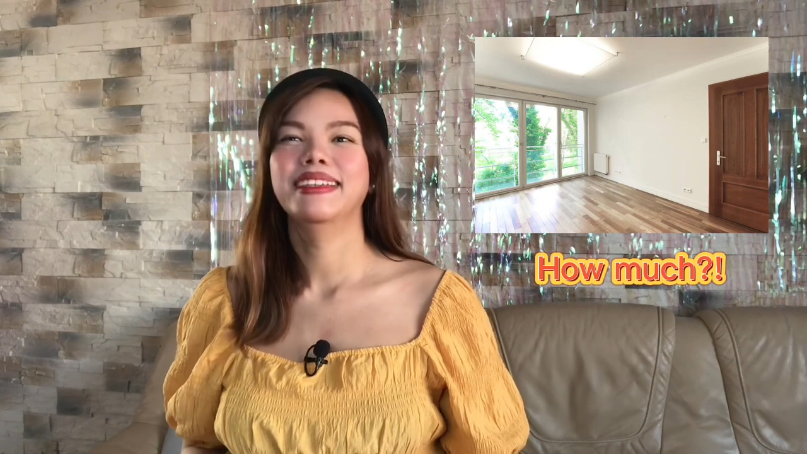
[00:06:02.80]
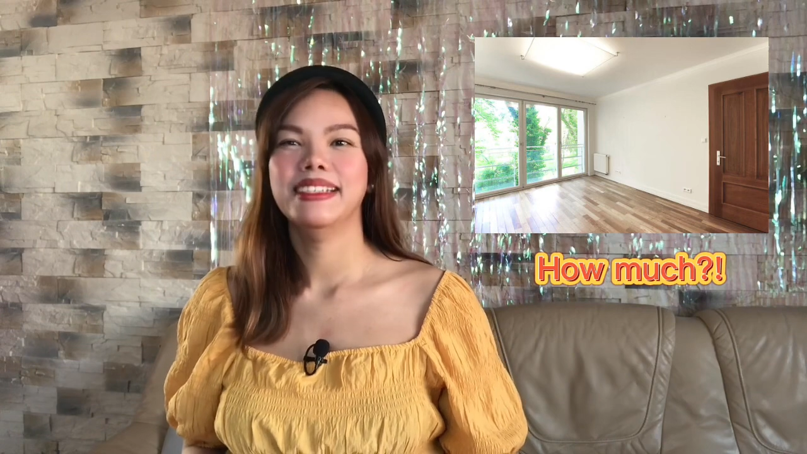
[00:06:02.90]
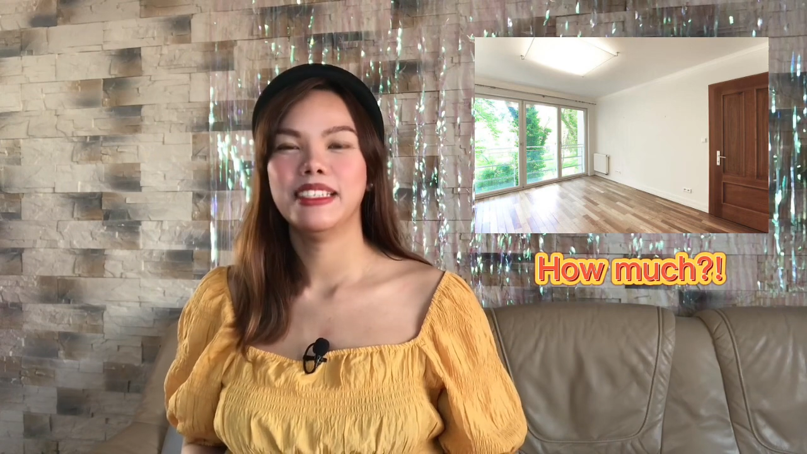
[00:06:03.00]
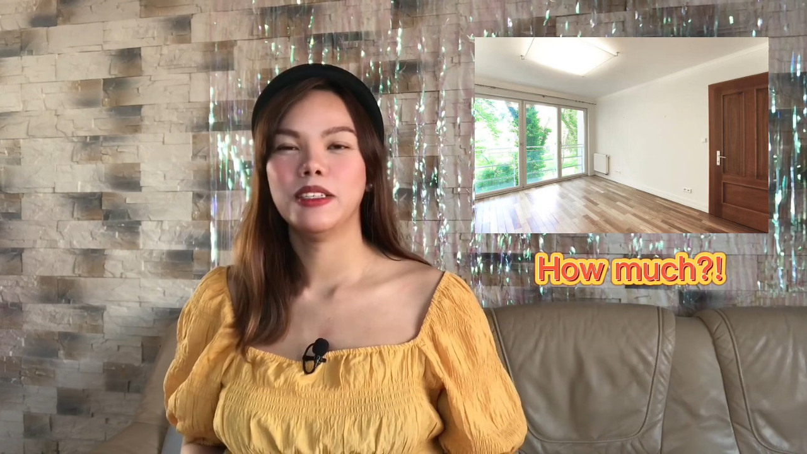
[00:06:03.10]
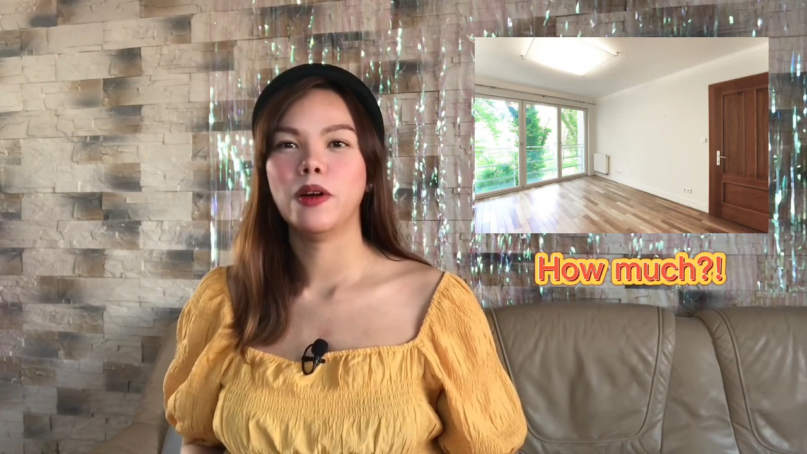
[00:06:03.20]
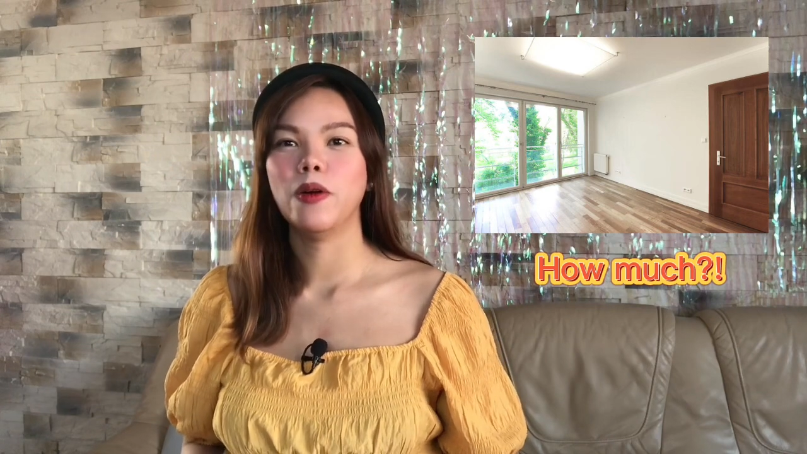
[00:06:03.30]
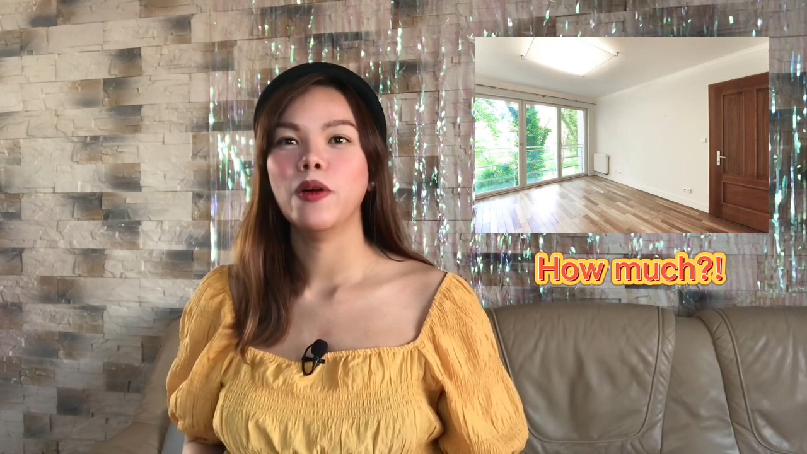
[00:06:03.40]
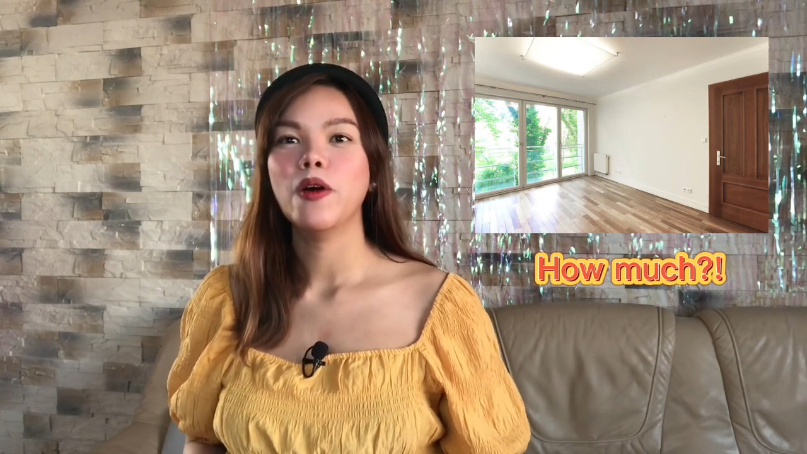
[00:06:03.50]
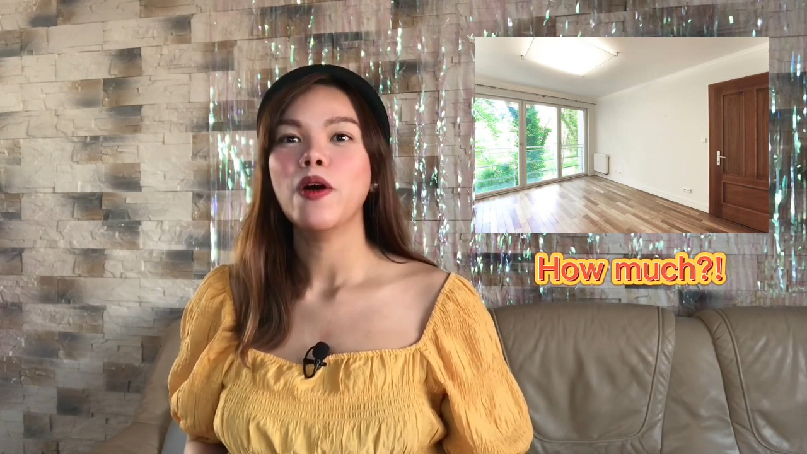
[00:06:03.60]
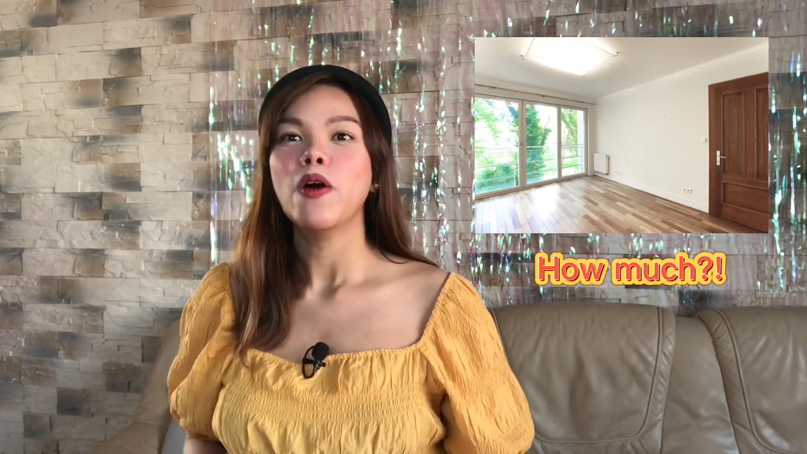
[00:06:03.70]
So,
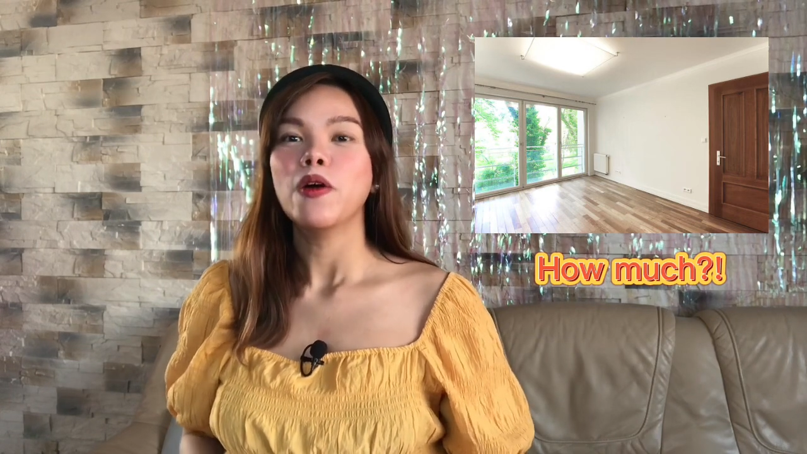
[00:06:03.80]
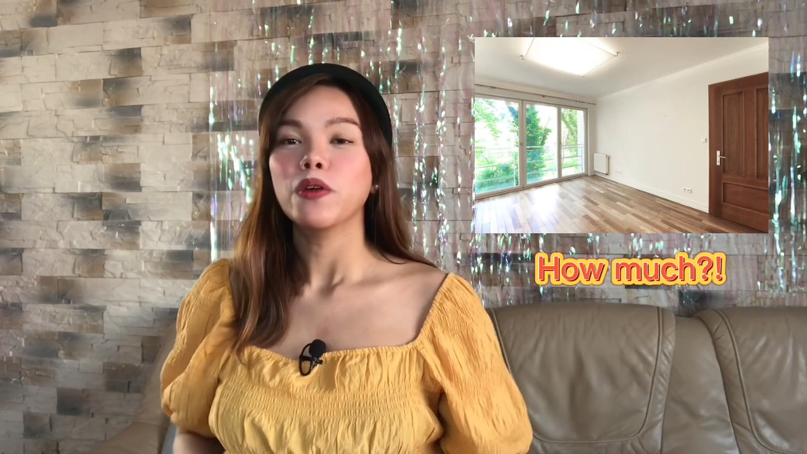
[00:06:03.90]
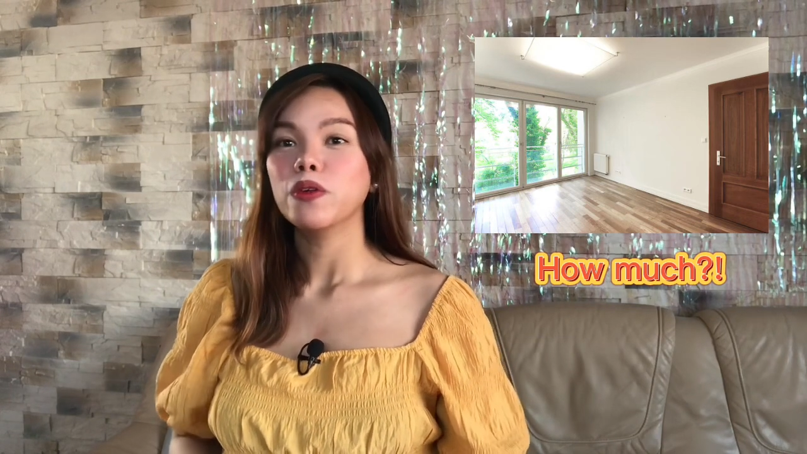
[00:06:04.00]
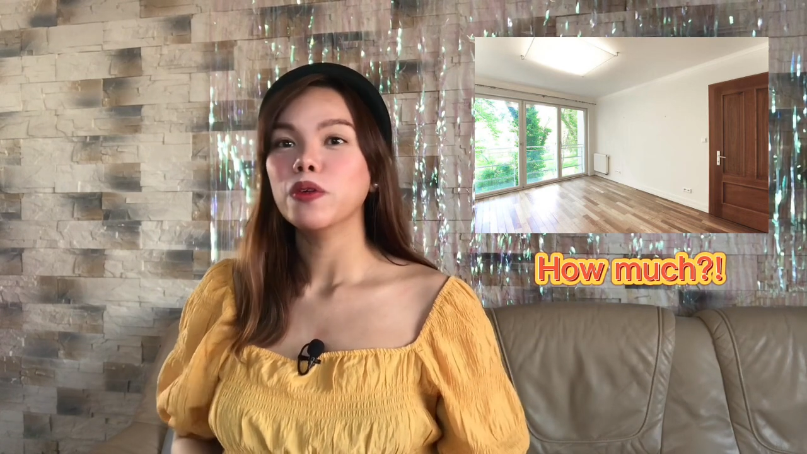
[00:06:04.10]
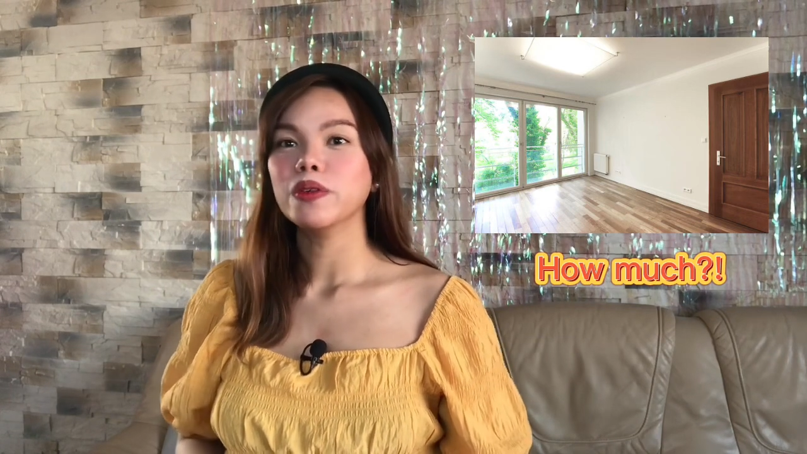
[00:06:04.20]
kung